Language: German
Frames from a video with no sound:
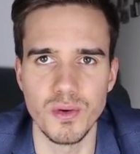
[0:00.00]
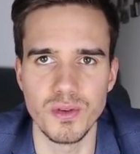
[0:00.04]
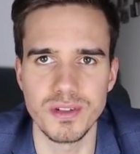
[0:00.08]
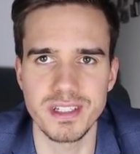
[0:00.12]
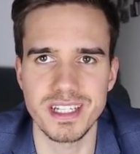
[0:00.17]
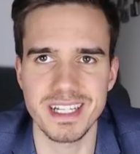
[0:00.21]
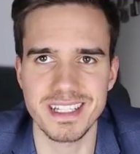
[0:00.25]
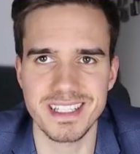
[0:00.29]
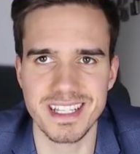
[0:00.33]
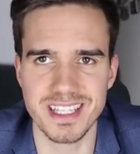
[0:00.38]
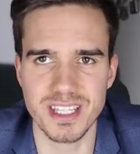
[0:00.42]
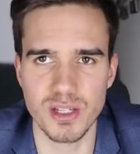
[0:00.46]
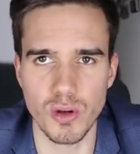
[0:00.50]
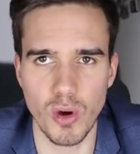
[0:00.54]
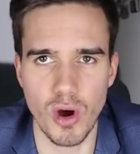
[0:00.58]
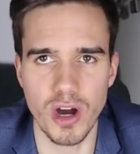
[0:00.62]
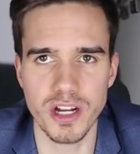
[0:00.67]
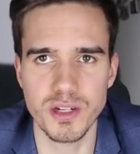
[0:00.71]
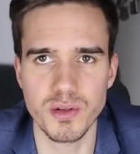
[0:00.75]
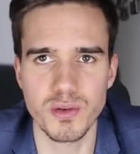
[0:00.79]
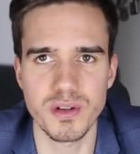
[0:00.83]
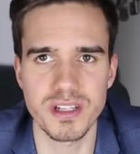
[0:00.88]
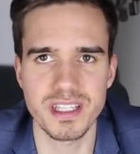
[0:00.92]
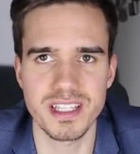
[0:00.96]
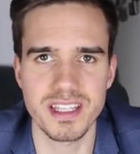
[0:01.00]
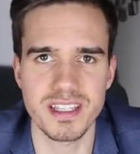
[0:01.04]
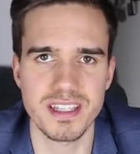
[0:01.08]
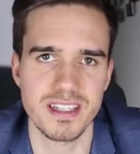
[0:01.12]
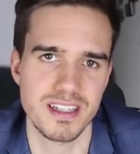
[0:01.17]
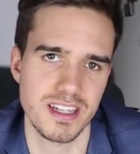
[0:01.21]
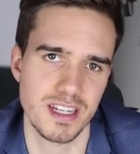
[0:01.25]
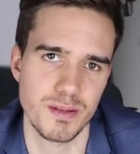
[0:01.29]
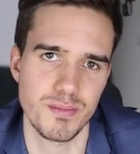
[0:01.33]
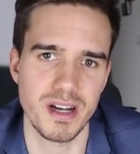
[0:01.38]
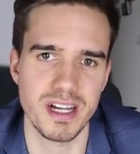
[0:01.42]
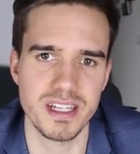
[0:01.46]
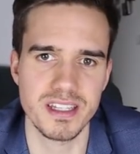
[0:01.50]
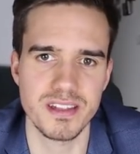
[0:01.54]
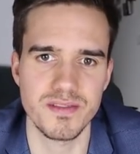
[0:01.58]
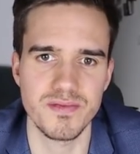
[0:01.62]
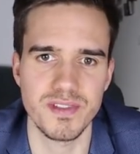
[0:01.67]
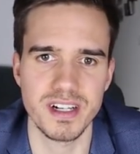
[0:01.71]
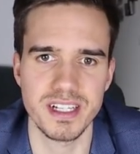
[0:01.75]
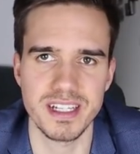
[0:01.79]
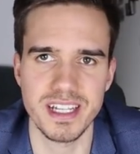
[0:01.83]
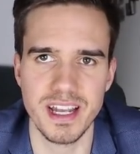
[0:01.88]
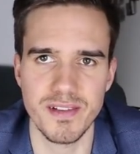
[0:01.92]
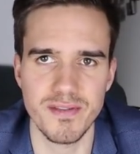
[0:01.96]
Und dass das in Ordnung ist, dass es nicht
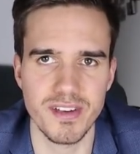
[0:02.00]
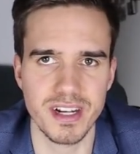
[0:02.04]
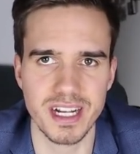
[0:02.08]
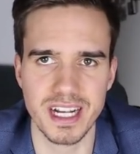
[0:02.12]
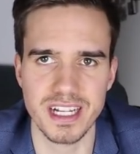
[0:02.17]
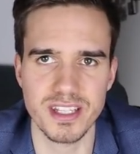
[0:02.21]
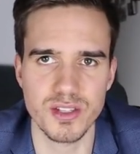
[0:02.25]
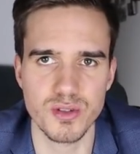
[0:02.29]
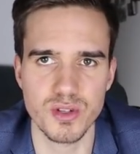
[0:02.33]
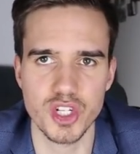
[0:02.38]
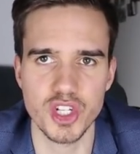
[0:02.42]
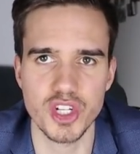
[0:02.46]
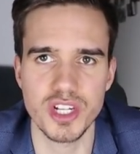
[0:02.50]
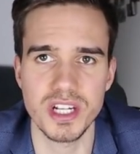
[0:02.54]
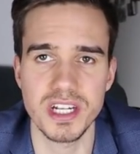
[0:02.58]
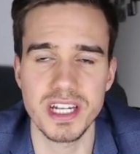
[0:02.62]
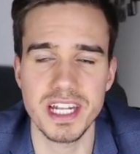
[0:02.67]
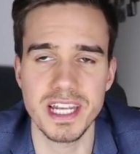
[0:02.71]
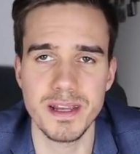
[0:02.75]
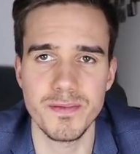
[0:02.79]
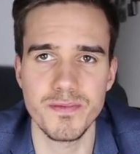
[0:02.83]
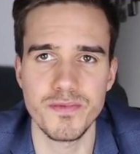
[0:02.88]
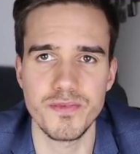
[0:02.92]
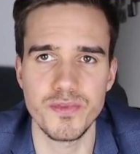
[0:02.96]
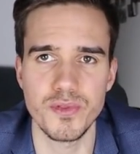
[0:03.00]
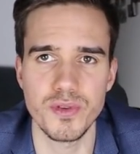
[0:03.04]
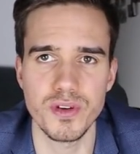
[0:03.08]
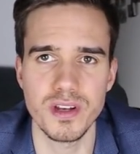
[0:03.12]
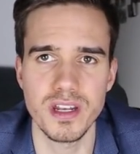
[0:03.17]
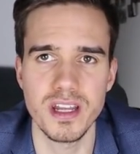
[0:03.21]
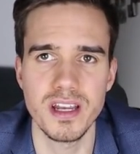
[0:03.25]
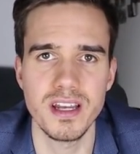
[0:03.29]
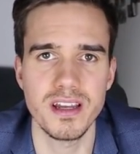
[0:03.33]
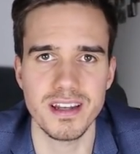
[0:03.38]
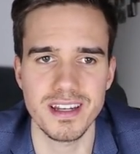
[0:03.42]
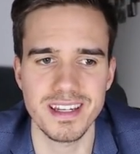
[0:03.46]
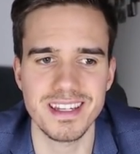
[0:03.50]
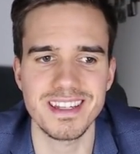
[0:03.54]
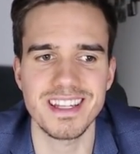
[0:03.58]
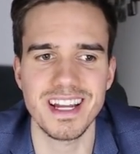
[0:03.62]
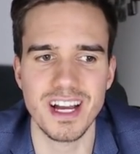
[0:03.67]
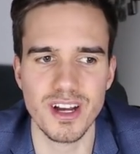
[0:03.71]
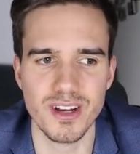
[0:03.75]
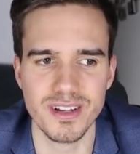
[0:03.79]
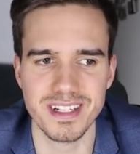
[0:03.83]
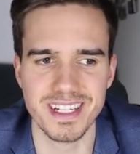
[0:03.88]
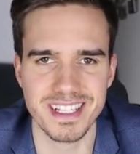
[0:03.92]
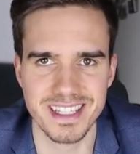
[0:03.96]
passt, weil die einfach ganz unterschiedliche Leben führen,
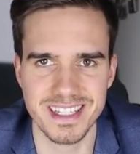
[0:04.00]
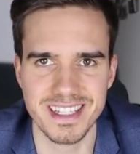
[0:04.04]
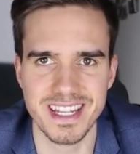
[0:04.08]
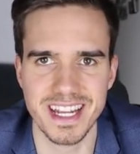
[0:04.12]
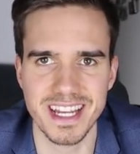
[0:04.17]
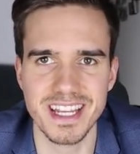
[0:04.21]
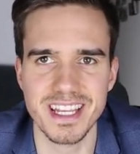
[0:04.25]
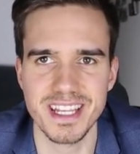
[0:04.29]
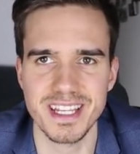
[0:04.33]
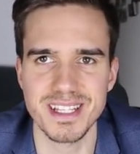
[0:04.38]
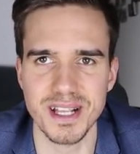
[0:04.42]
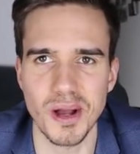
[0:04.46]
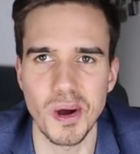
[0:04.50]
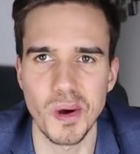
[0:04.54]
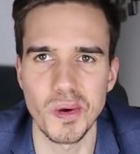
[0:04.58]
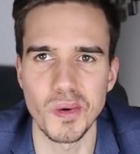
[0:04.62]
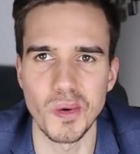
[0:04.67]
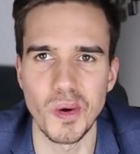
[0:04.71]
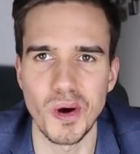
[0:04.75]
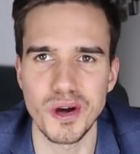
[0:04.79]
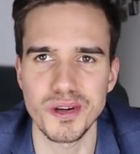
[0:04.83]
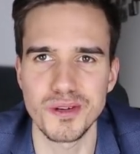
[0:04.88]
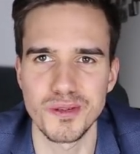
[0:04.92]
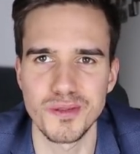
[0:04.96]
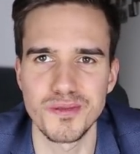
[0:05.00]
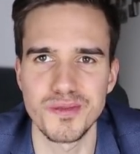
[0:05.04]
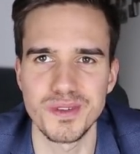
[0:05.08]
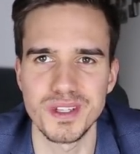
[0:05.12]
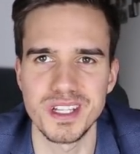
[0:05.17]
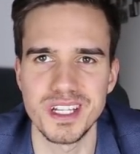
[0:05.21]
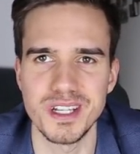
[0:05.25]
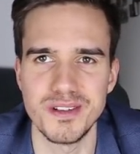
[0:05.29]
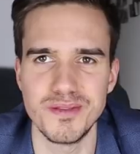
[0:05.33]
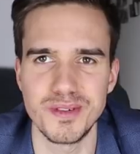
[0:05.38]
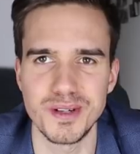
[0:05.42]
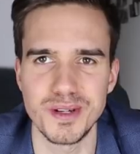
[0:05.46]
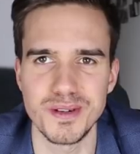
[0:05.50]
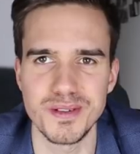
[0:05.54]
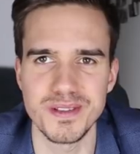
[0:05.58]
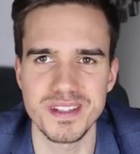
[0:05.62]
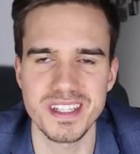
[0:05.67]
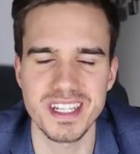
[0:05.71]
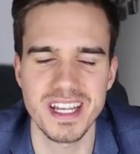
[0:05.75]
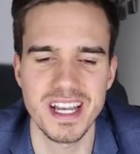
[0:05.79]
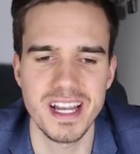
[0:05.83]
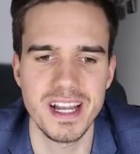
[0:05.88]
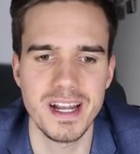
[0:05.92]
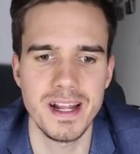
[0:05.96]
das denke ich, ist auch in Ordnung für jeden von
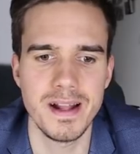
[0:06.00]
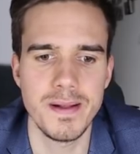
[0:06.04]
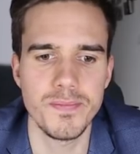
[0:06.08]
uns.